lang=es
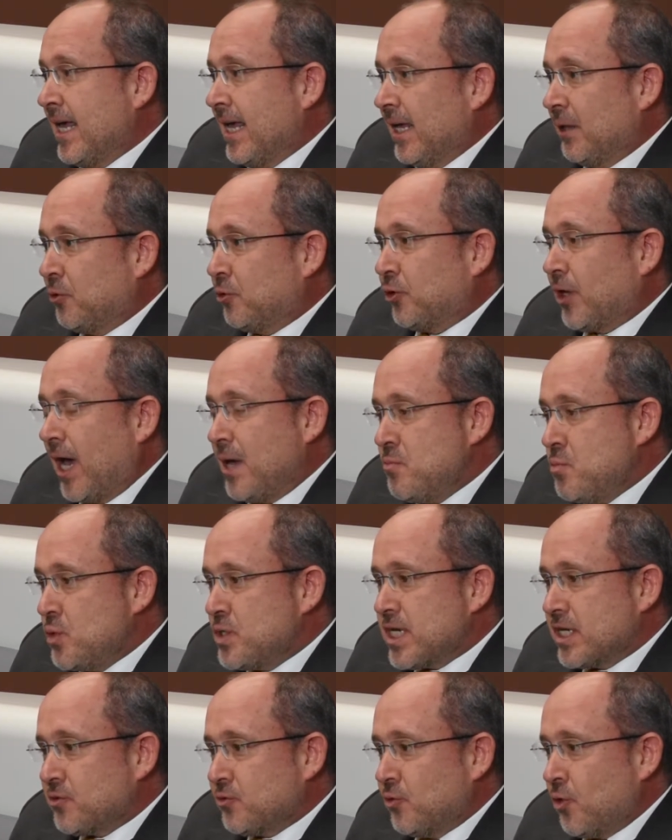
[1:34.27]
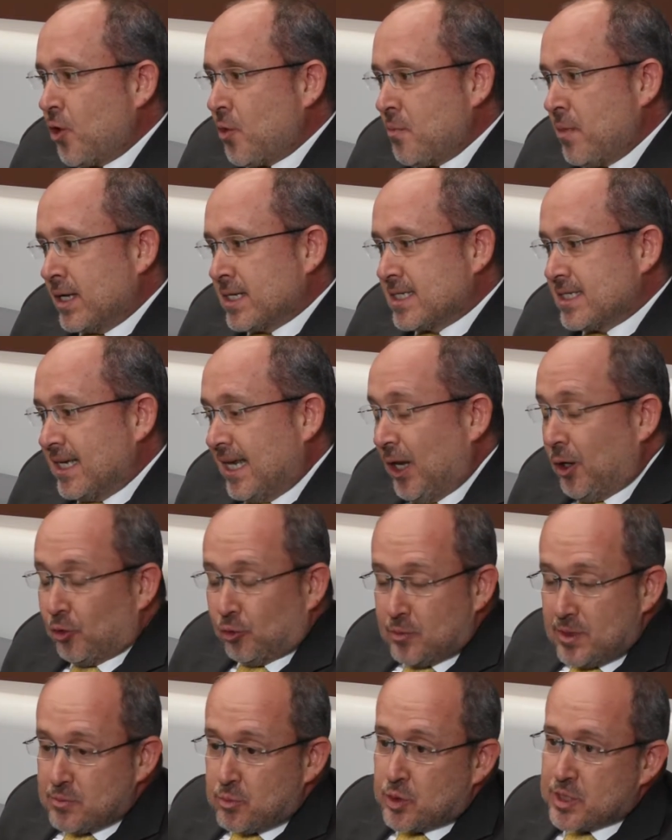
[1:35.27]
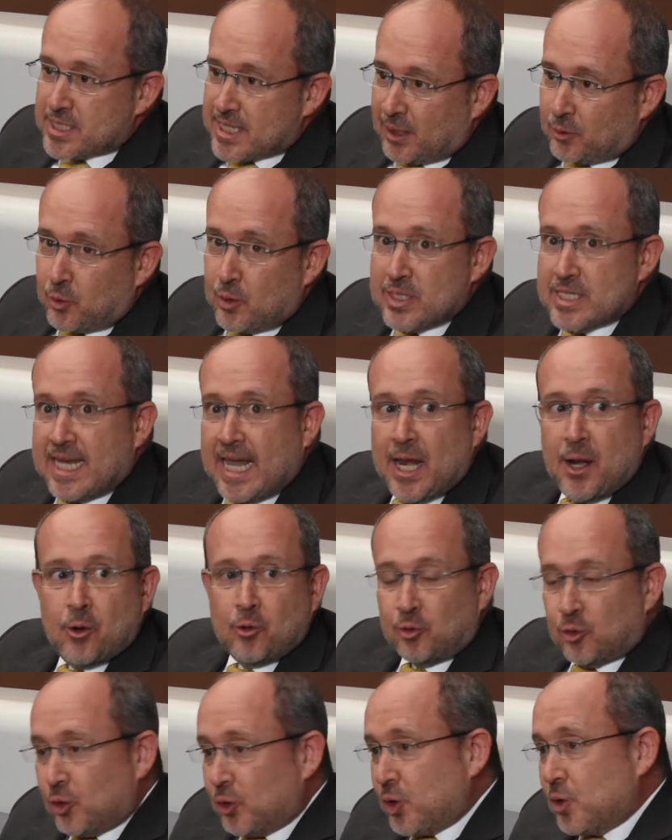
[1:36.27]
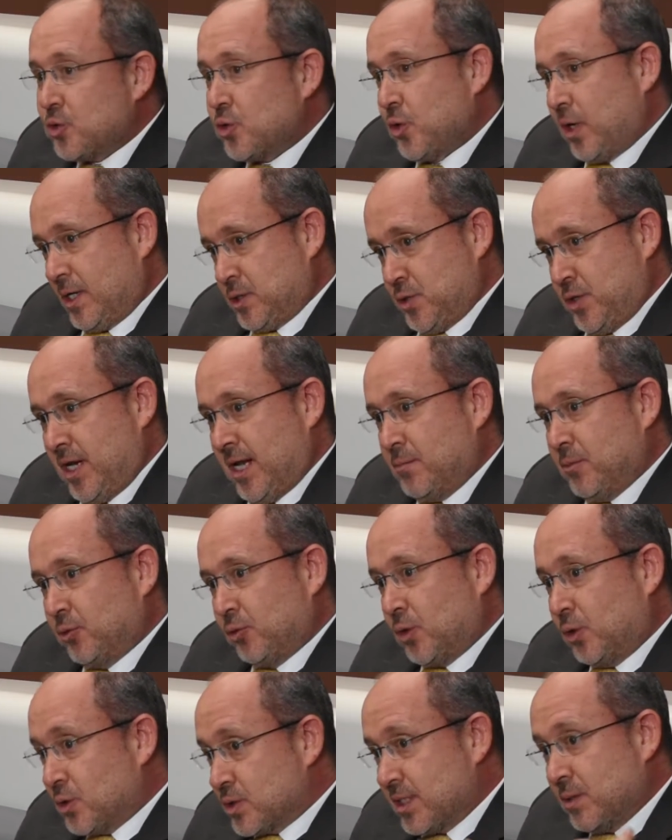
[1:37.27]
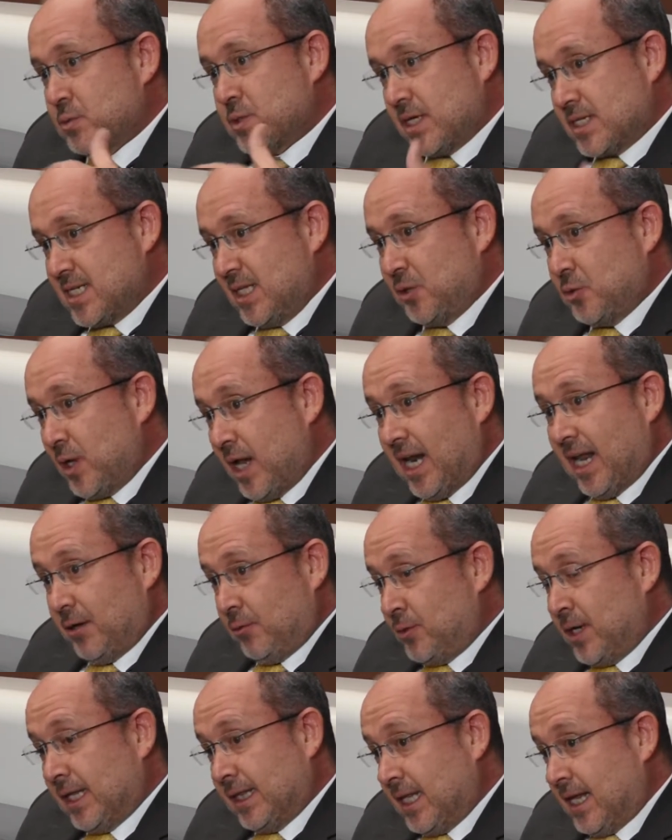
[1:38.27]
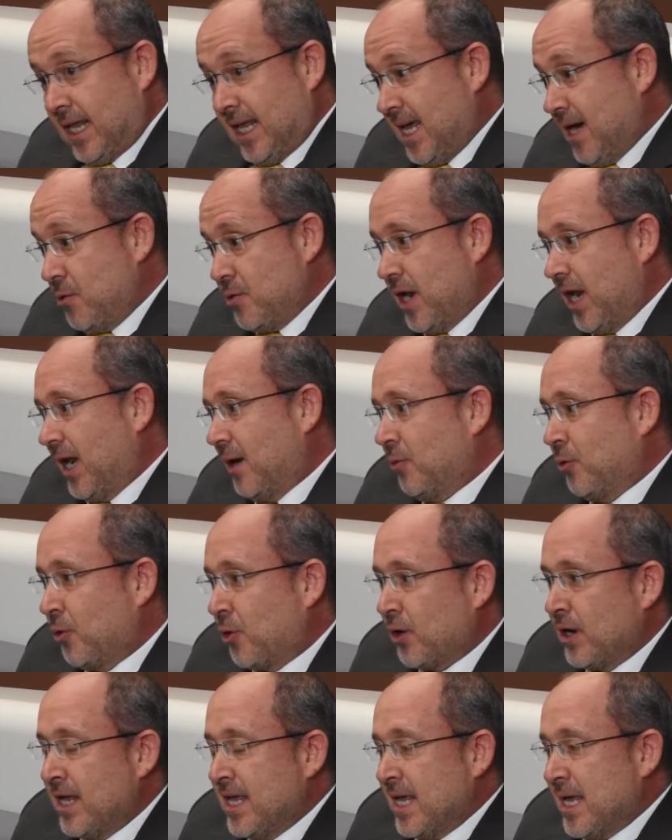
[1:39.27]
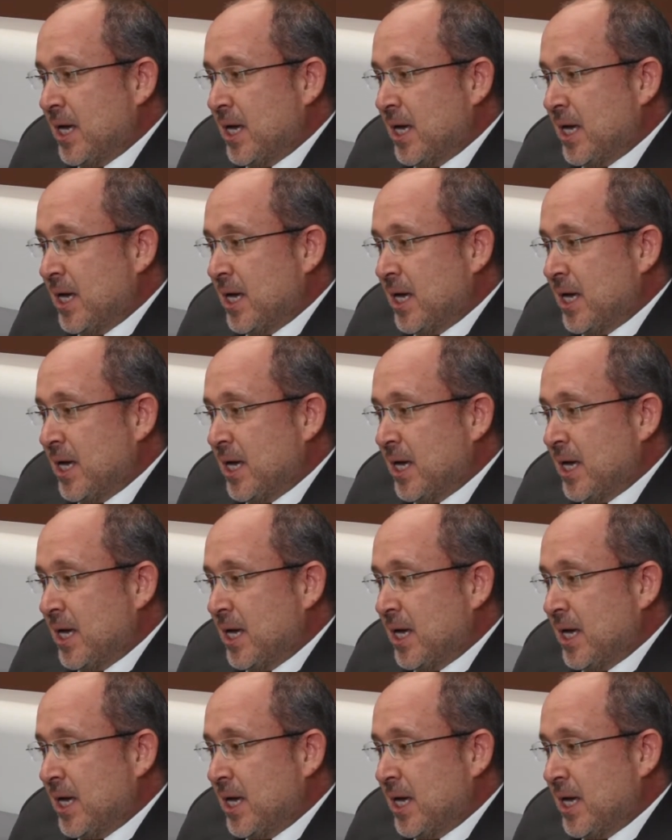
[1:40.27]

Entonces hay muchas formas, los mismos distractores que nosotros ocasionamos cuando estamos haciendo una, tarea, una labor.